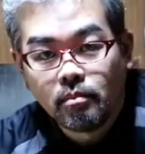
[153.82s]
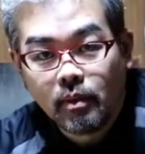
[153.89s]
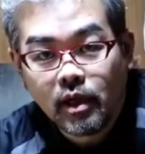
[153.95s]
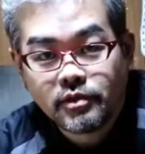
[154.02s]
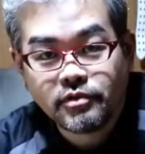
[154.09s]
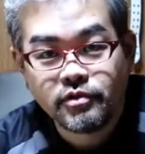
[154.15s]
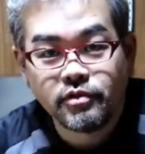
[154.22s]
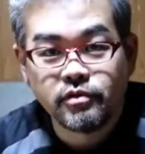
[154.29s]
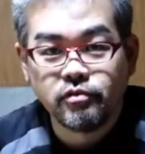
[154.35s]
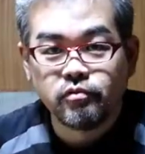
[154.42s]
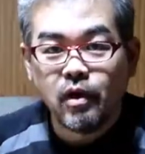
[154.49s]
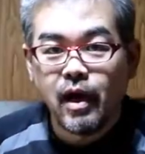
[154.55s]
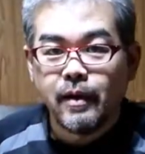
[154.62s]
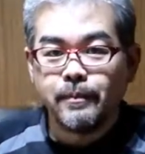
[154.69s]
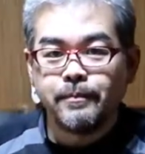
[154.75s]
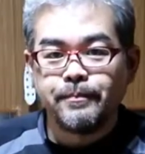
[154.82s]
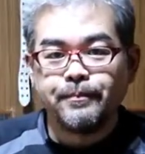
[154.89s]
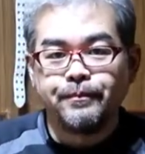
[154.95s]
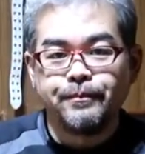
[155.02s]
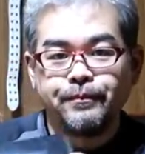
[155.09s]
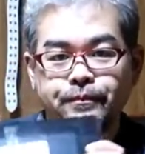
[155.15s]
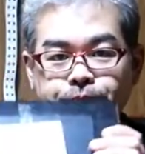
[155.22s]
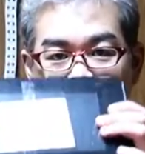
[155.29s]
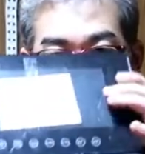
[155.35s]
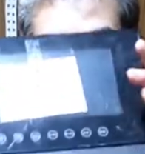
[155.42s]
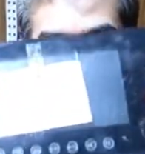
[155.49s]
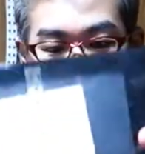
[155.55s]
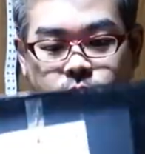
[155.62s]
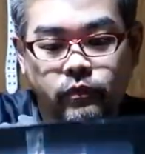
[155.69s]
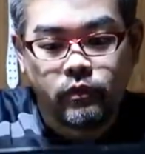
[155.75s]
まずは、
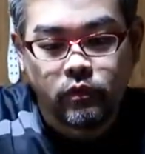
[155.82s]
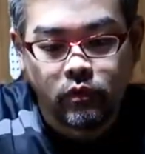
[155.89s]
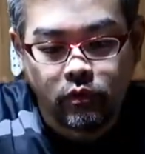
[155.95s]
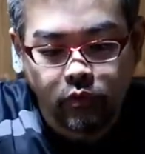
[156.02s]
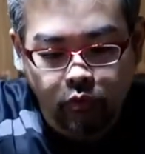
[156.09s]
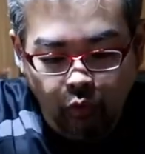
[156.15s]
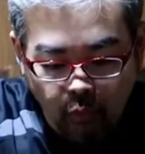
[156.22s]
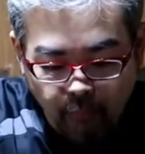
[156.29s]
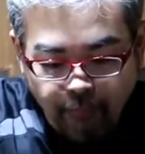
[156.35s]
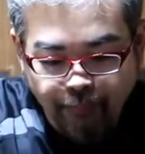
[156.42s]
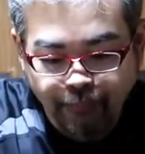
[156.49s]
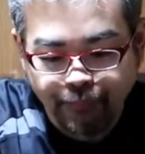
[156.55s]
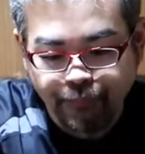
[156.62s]
ドン。